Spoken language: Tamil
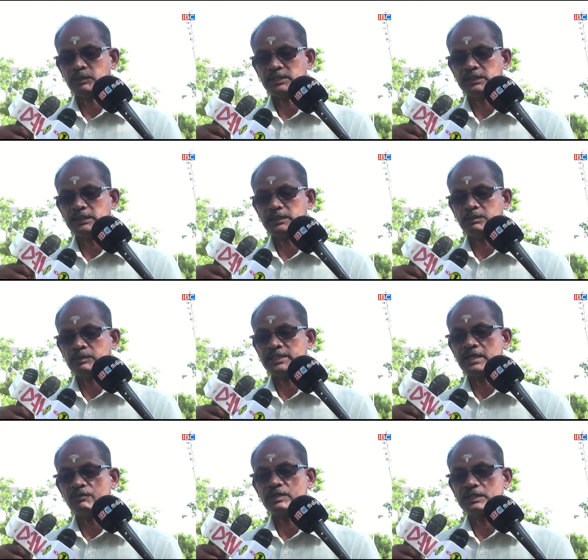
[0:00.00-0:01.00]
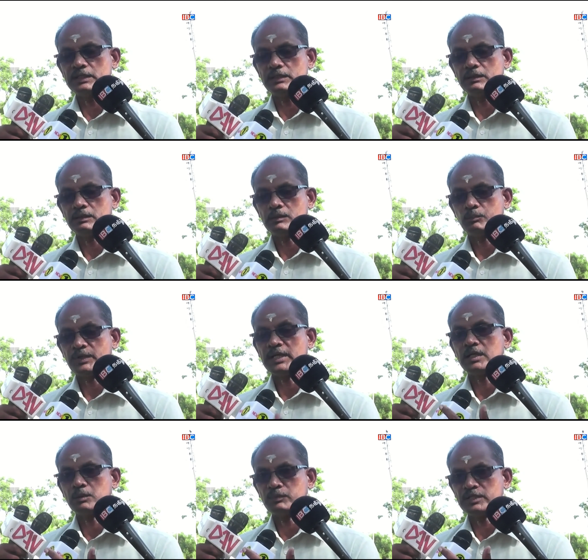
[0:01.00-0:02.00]
அமிர்தலிங்கம் ஐயா அவர்கள்
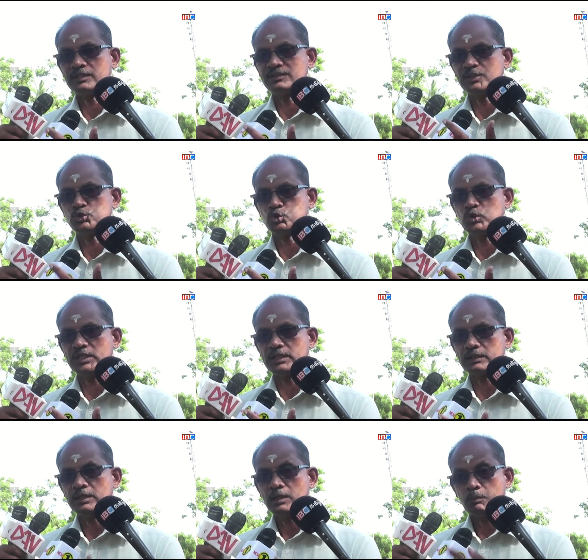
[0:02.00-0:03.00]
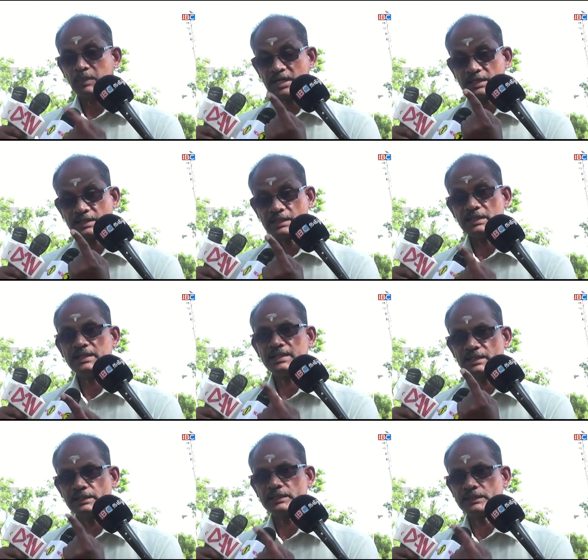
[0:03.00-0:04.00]
பாராளுமன்றத்தில் சொன்னார் மக்கள்
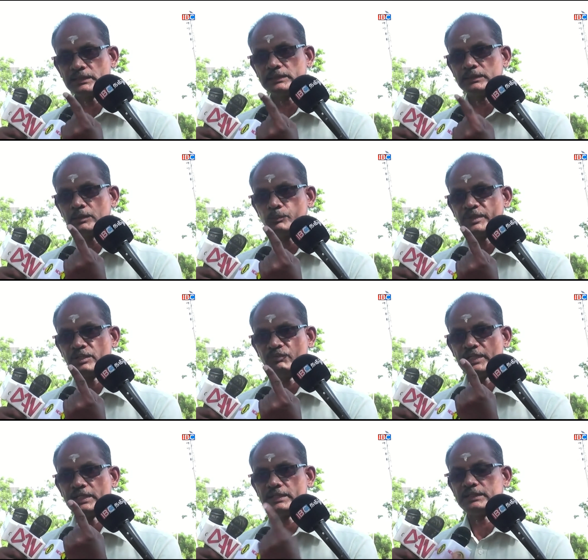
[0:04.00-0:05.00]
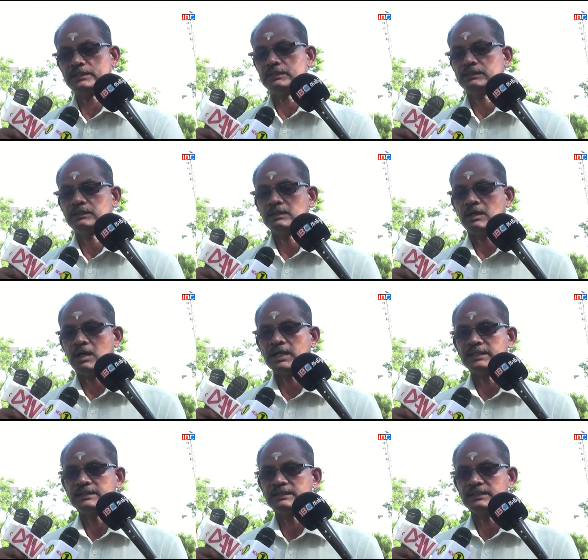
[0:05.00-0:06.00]
எங்களுக்கு பிரிவினைக்கு
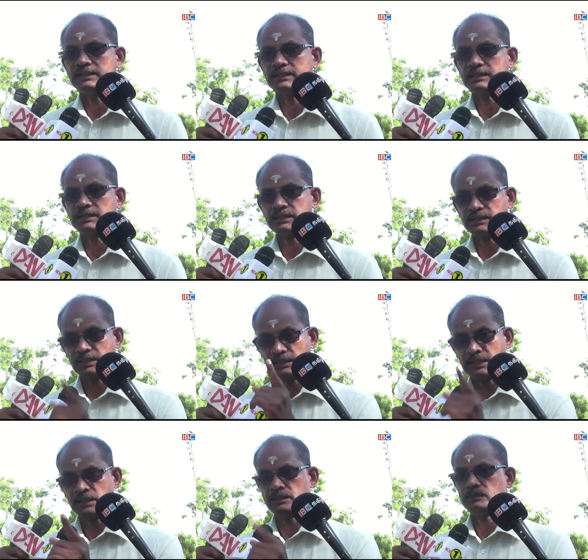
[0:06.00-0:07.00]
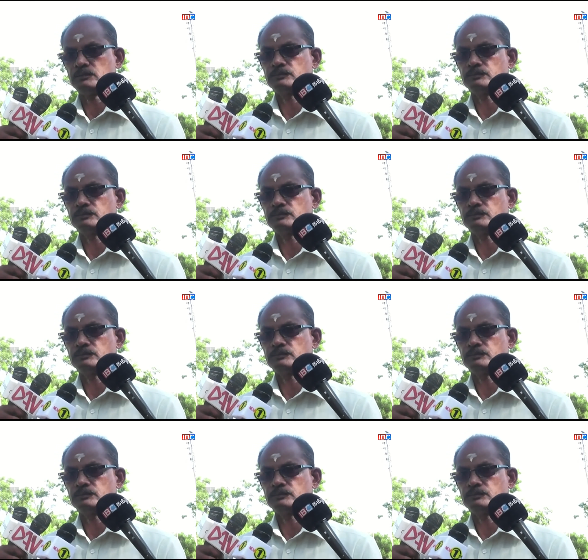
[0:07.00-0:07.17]
ஆணை தந்திருக்கிறார்கள் ஆனால்